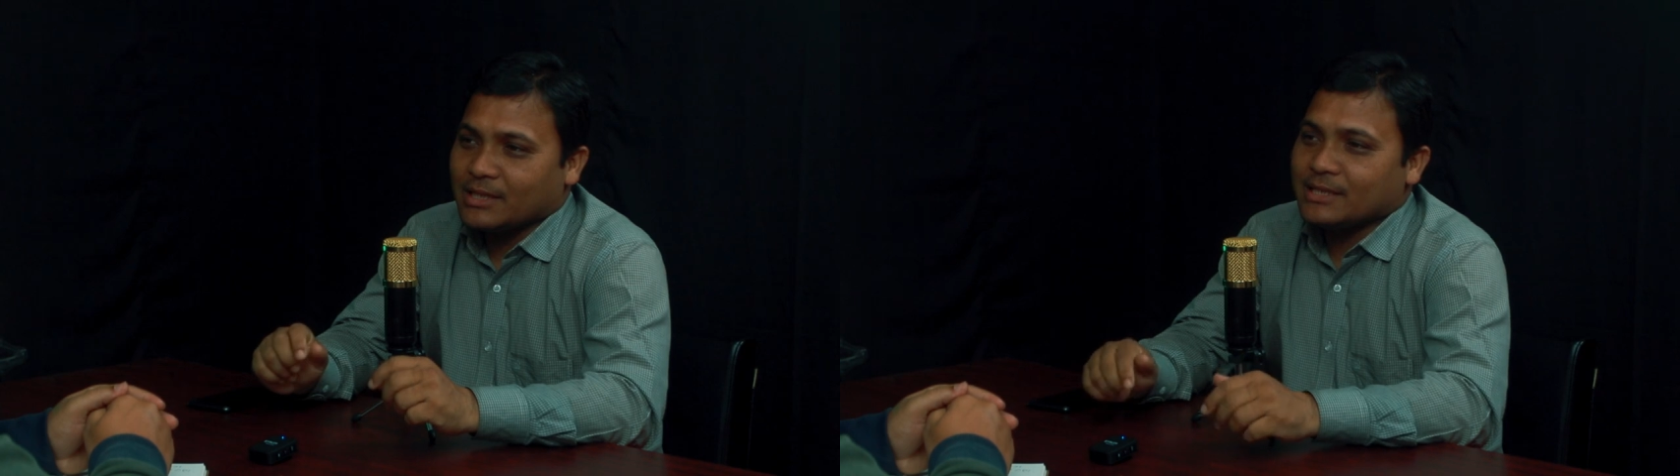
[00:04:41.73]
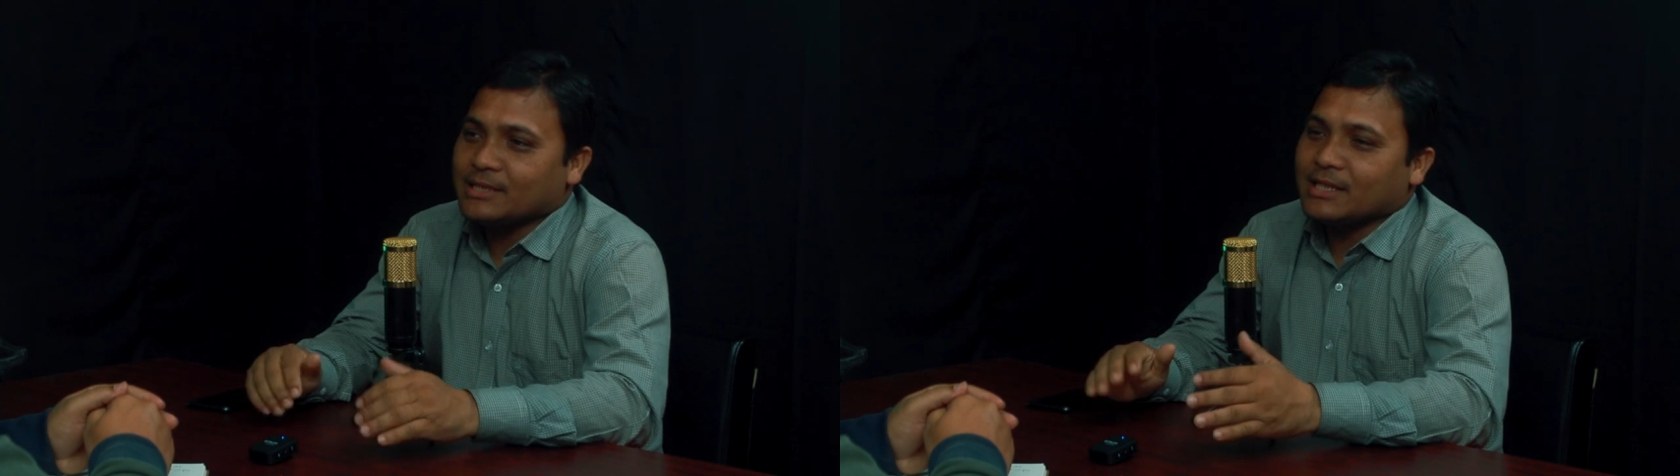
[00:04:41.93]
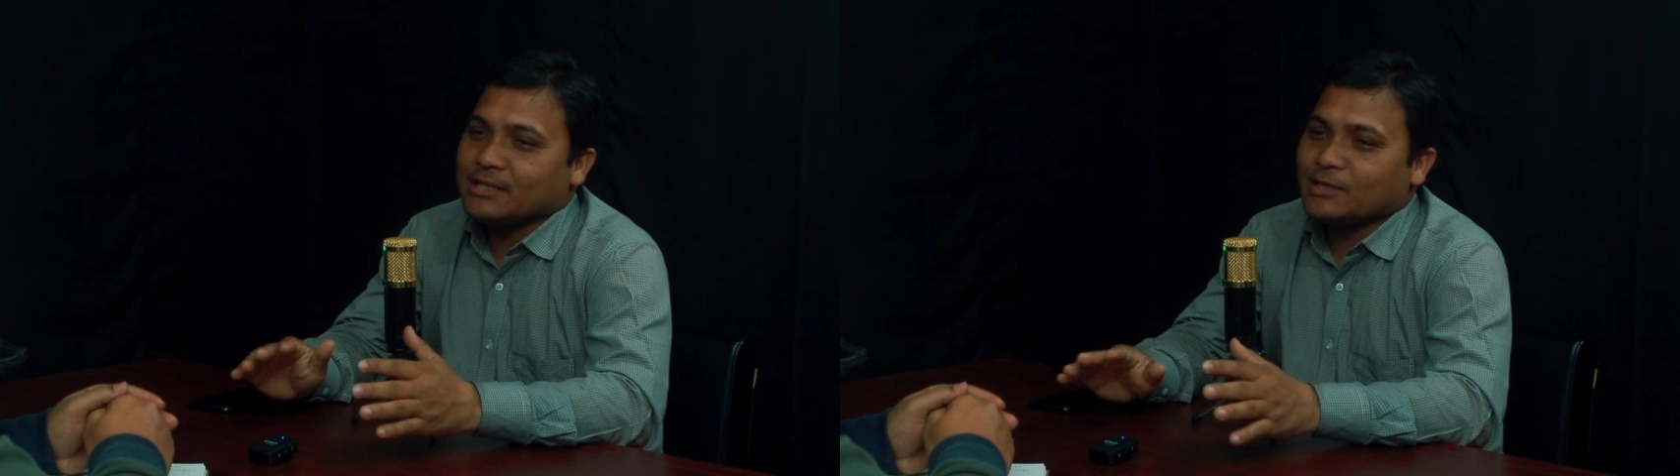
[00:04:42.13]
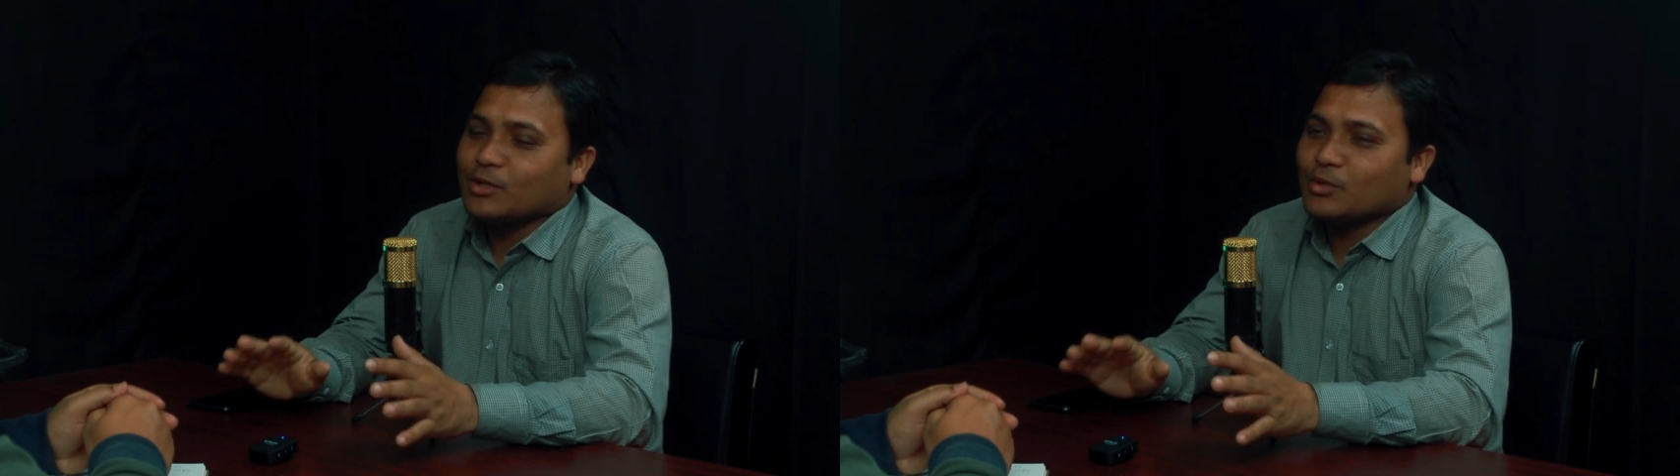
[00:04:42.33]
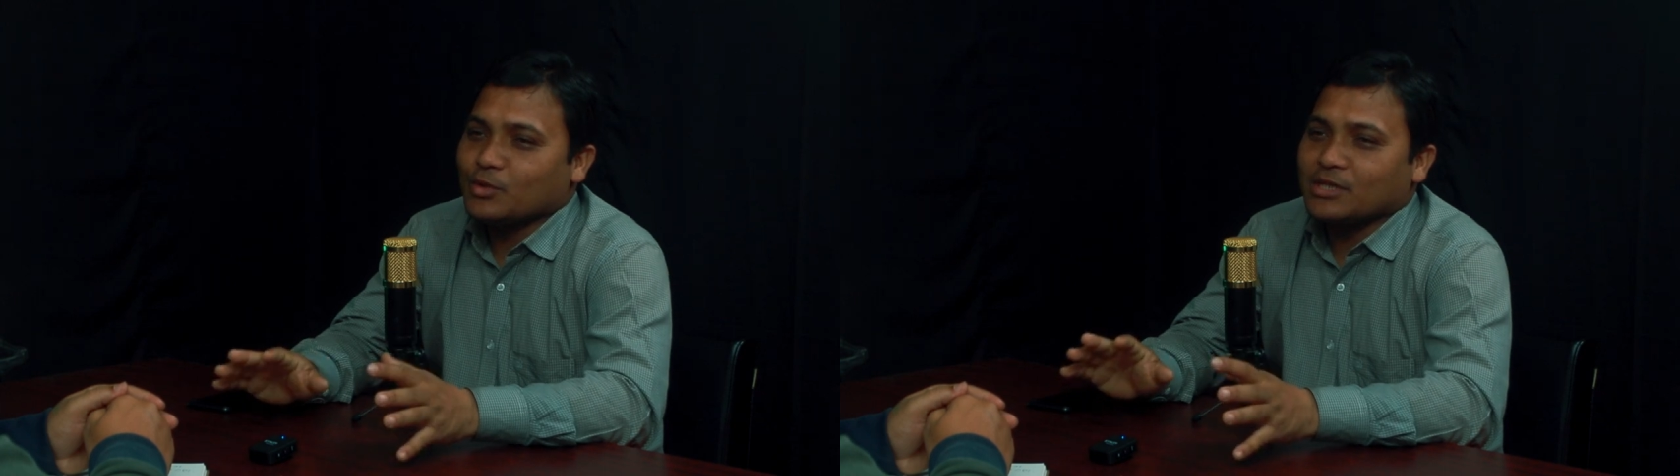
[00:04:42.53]
কৃষি
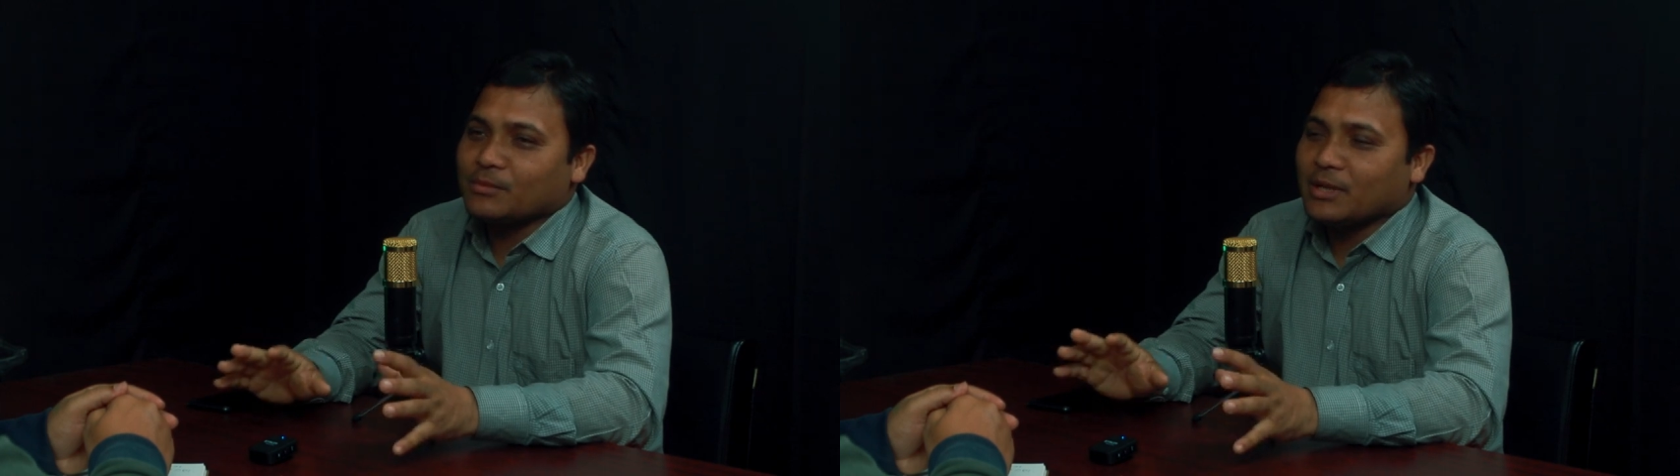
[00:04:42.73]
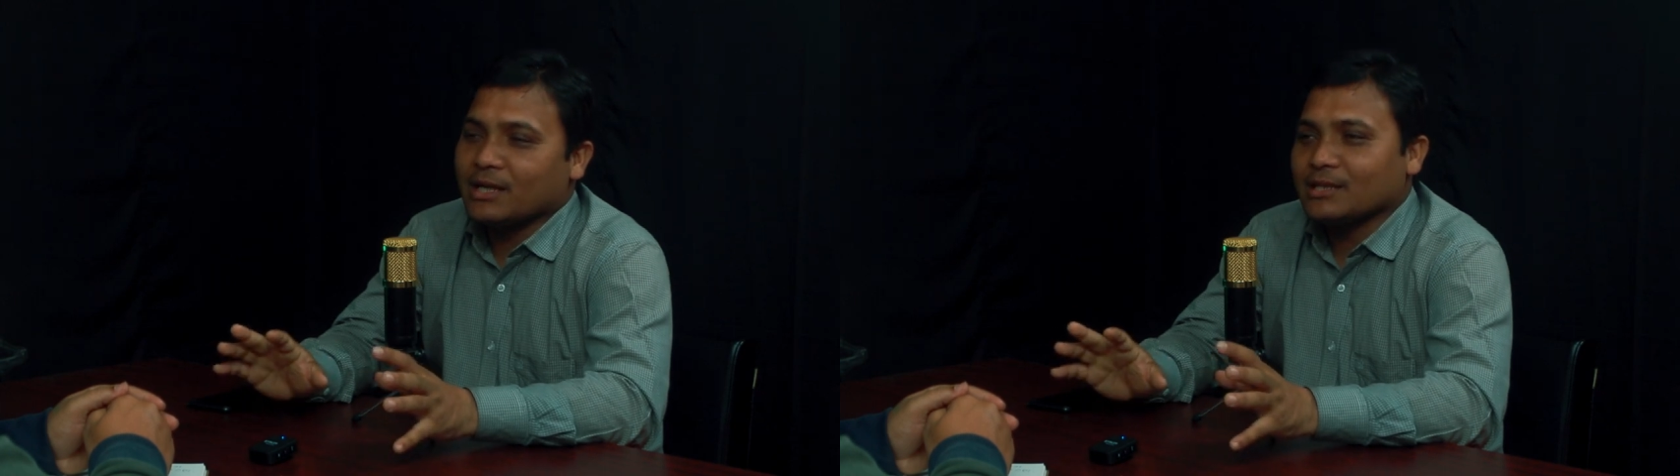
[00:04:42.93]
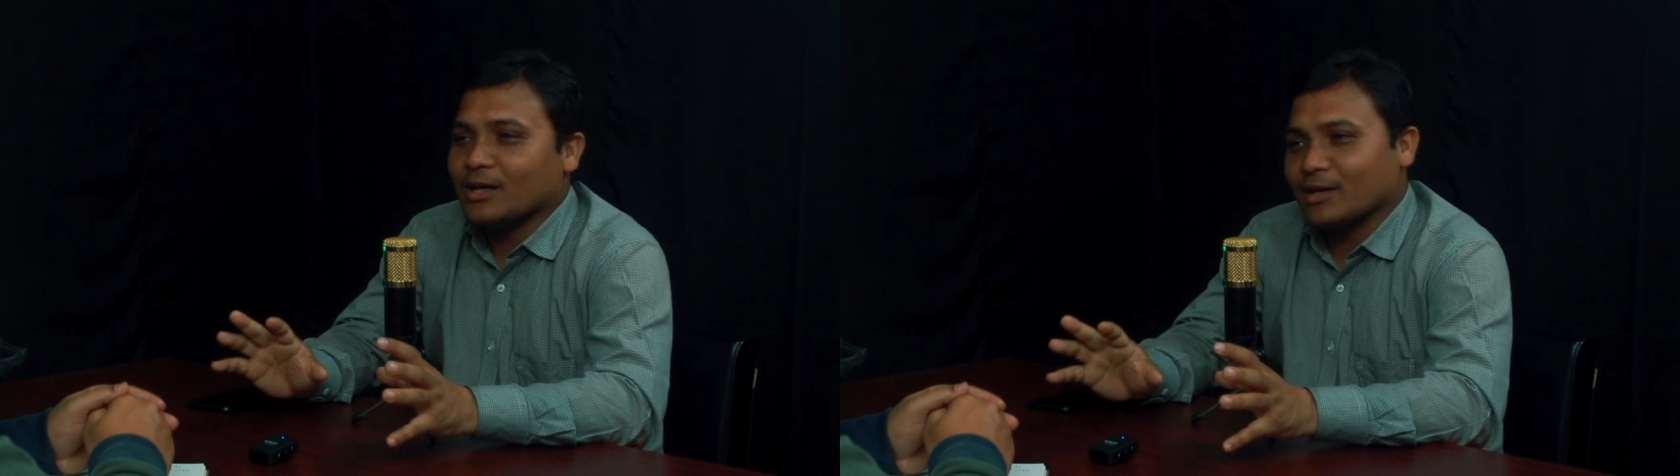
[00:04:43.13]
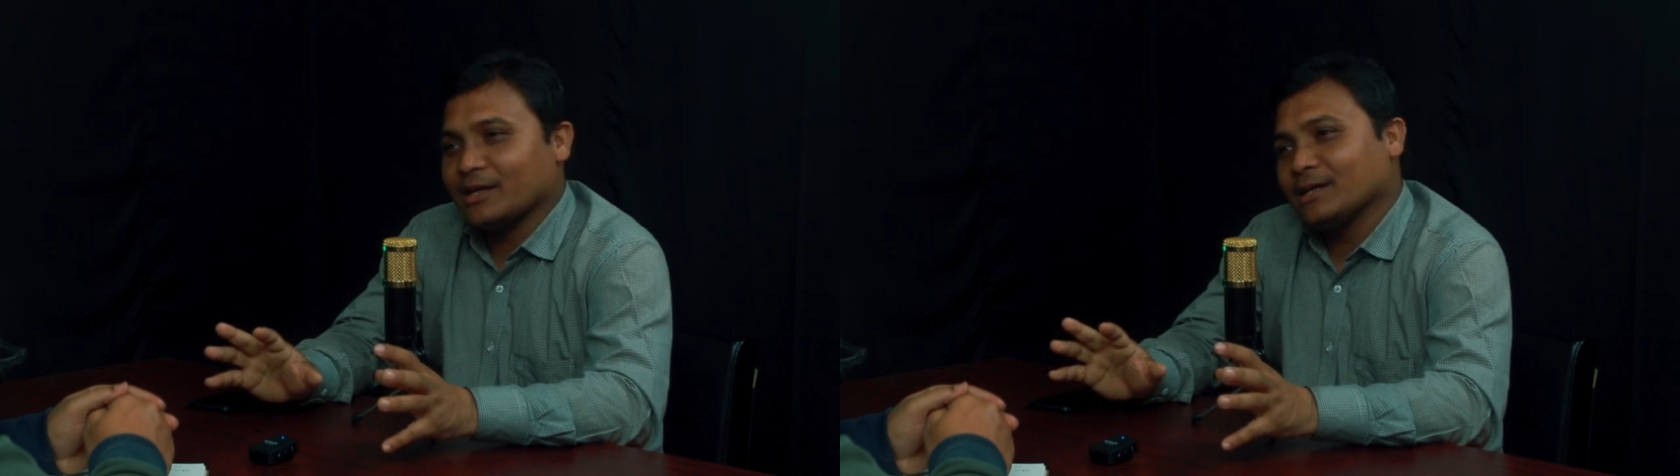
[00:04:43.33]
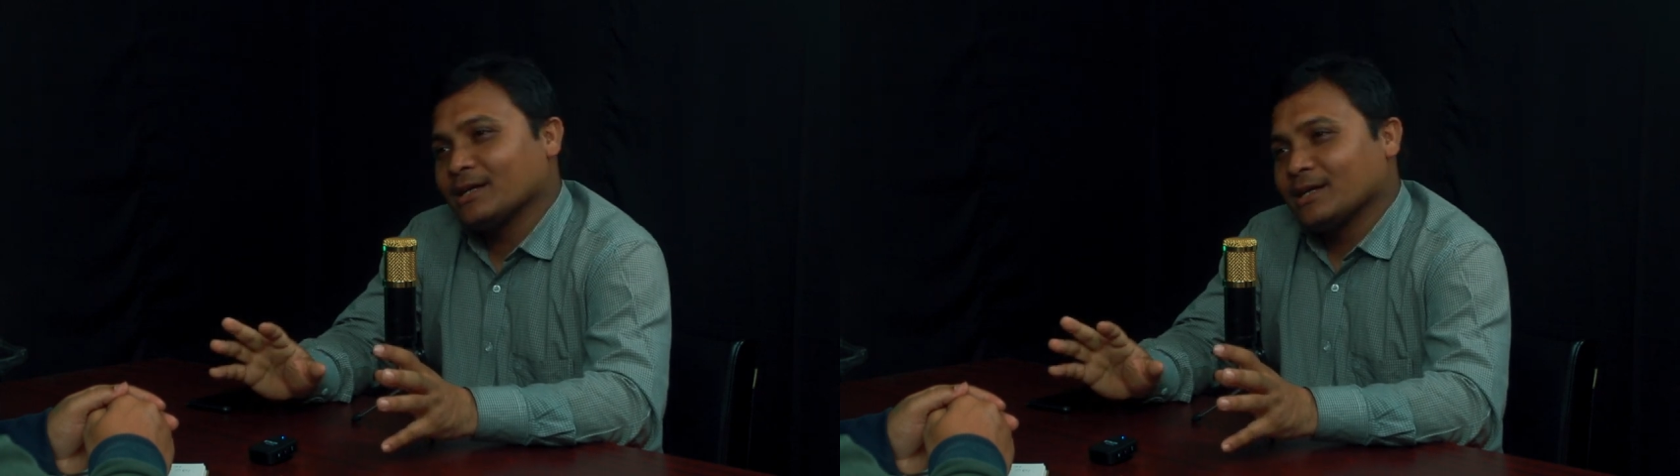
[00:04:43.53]
যান্ত্রিকরণ করতে পারলে তাহলে